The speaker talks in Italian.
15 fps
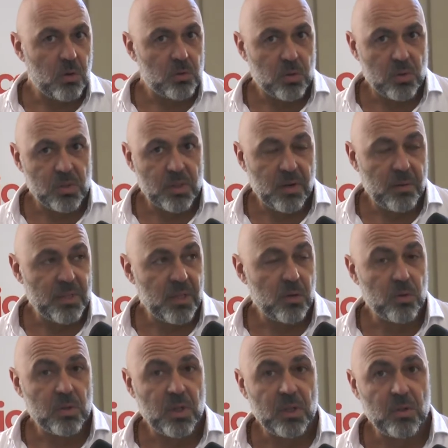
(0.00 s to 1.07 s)
sono estremamente
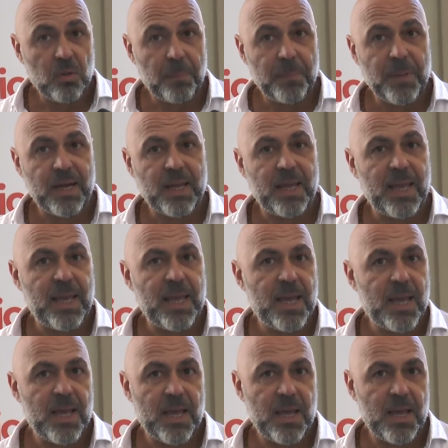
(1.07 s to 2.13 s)
contento
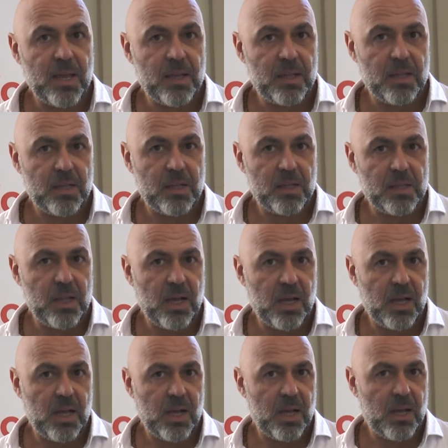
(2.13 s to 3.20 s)
perché eh,
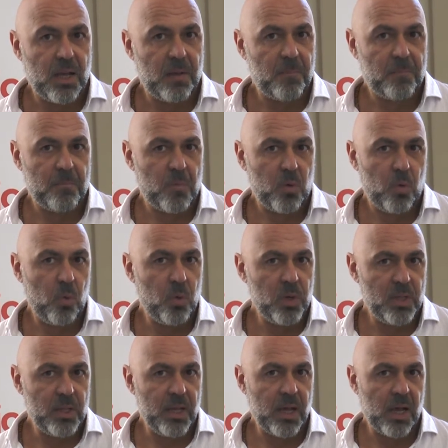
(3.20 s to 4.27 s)
da
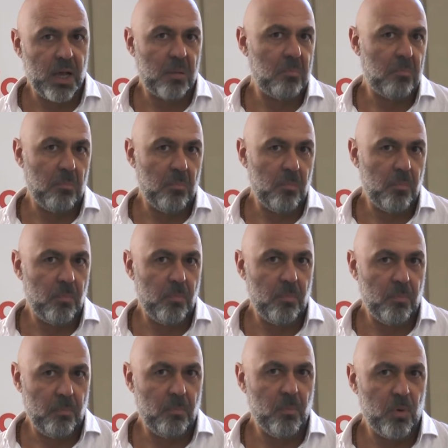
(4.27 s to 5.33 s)
un'idea mm,
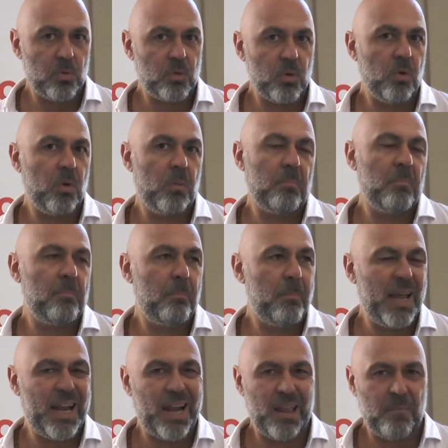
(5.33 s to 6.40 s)
molto
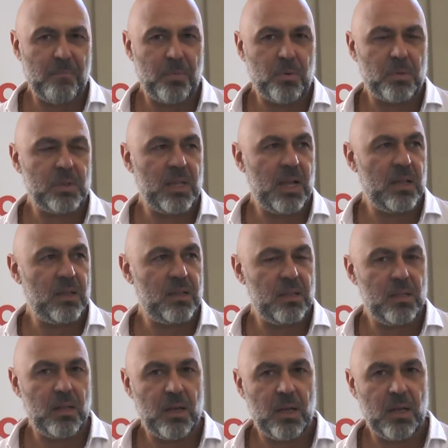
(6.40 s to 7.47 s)
bella e importante
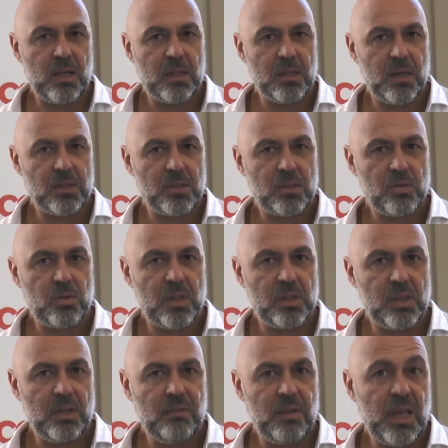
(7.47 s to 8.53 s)
della, dell'assessore
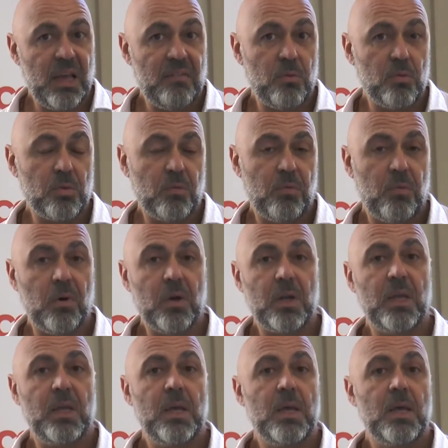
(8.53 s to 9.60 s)
Trivi è venuto fuori